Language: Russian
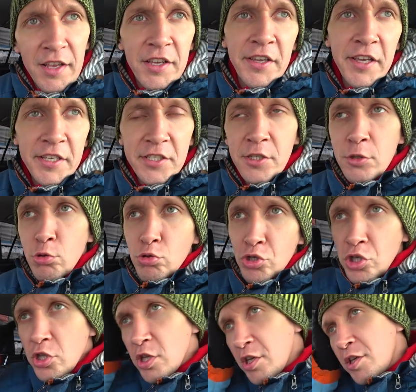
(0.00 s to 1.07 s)
если
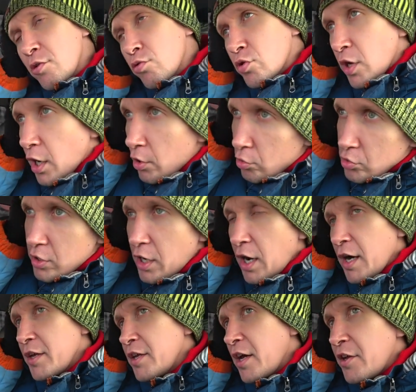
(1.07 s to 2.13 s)
стучит, они вот так вот,
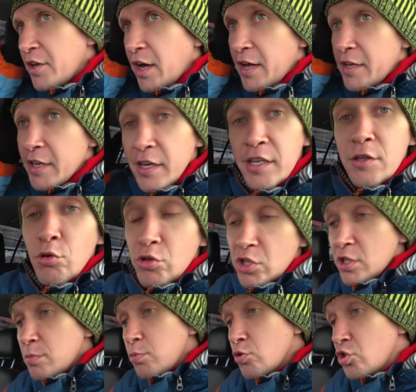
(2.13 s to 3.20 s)
ай-яй-яй, их это
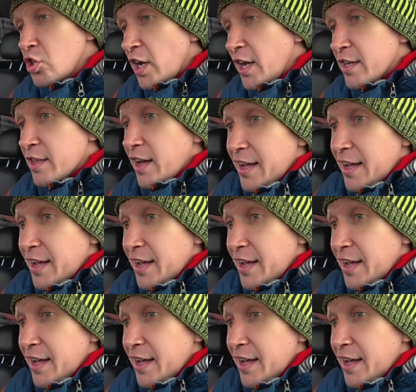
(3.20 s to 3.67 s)
очень смущает,